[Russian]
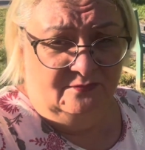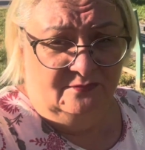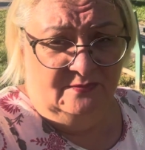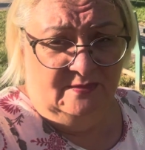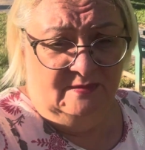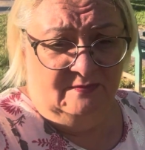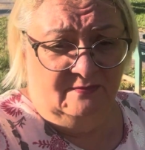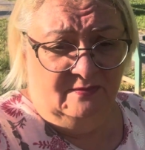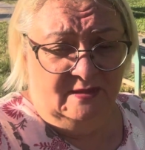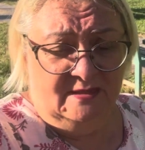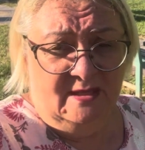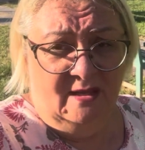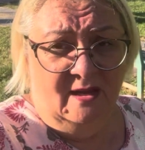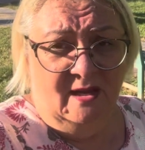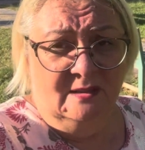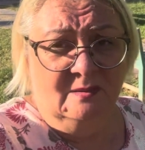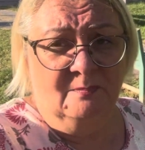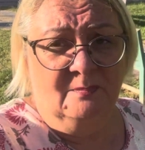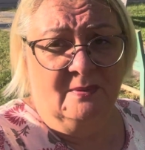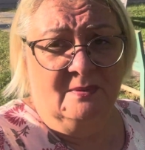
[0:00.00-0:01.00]
в
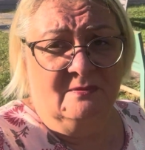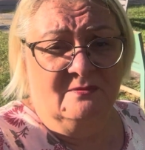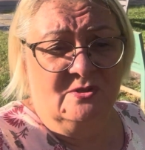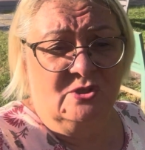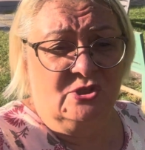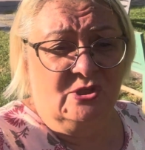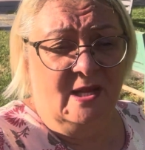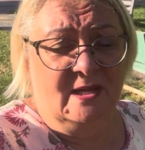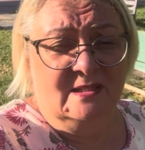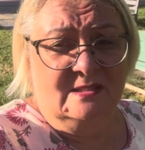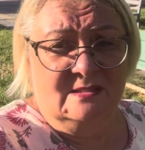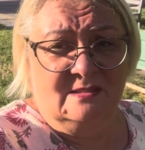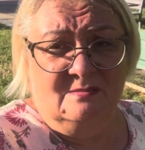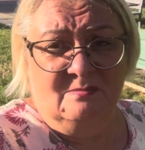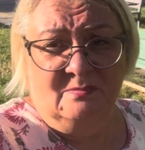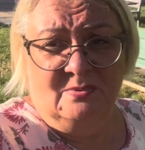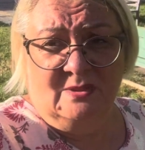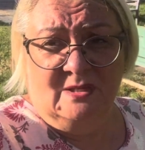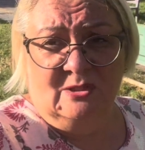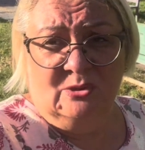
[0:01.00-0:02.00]
океан повышает
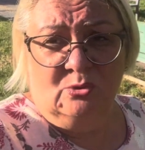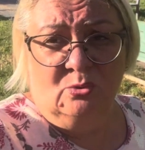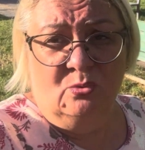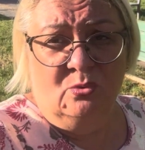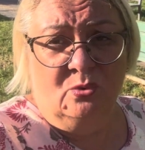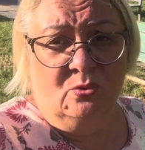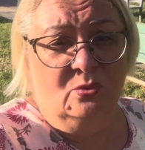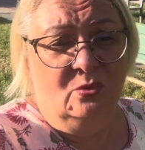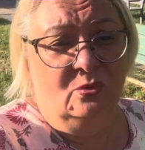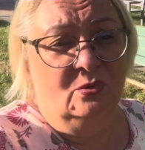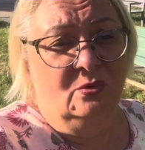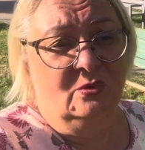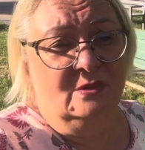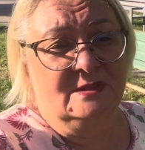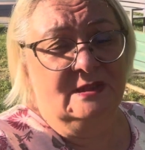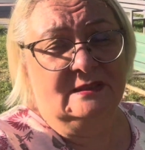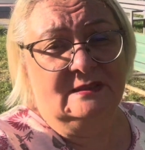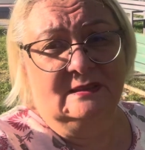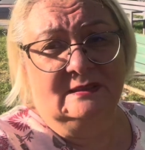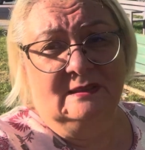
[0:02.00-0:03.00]
температуру
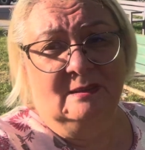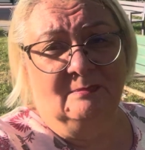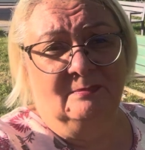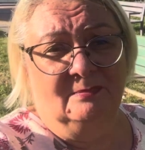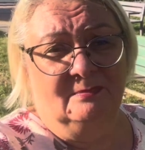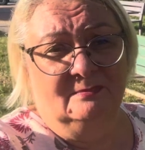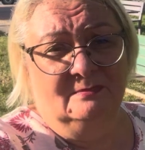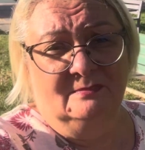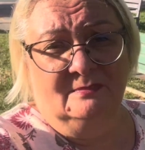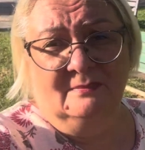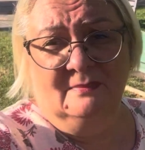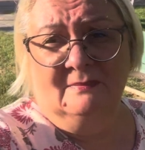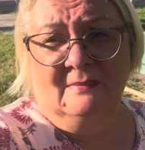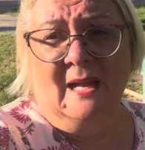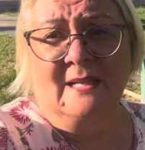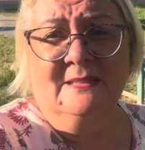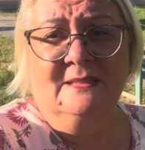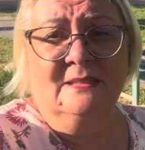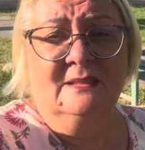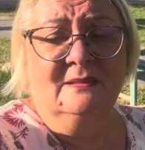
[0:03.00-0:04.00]
где-то на
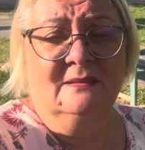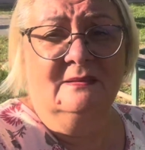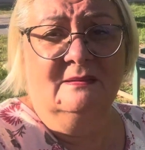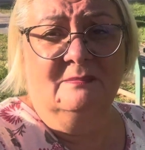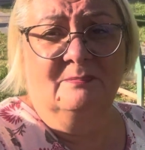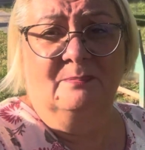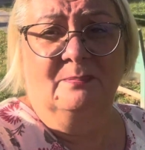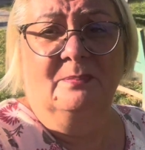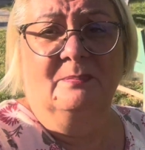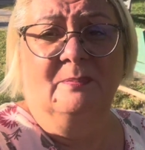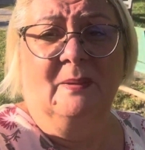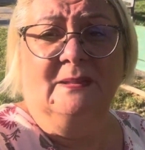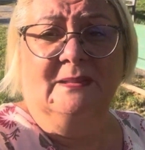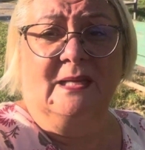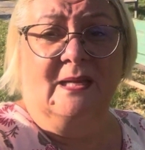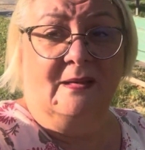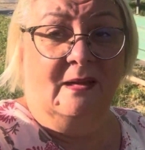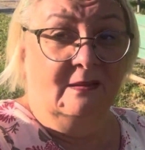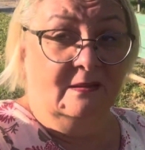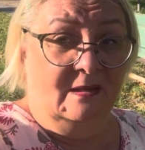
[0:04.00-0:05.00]

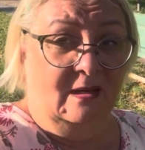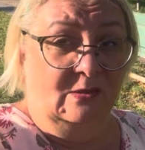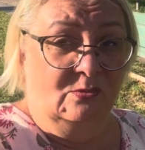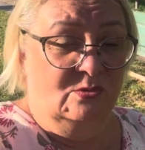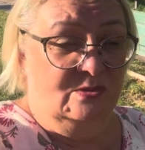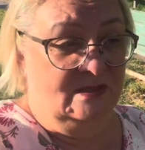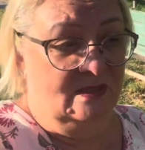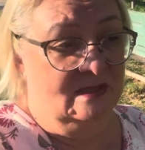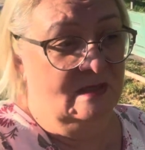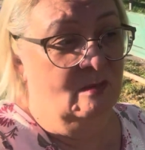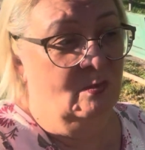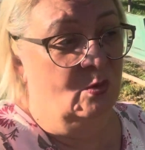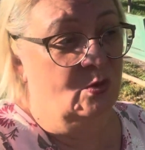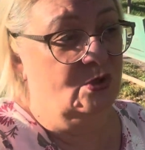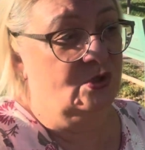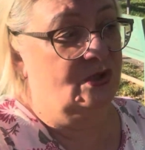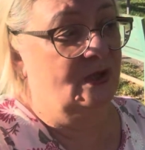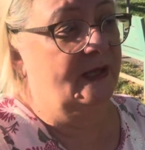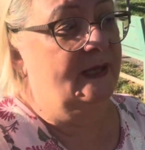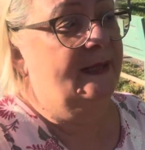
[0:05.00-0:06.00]
1-1,5 градуса, не
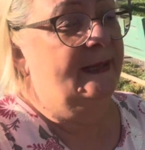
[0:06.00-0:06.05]
больше.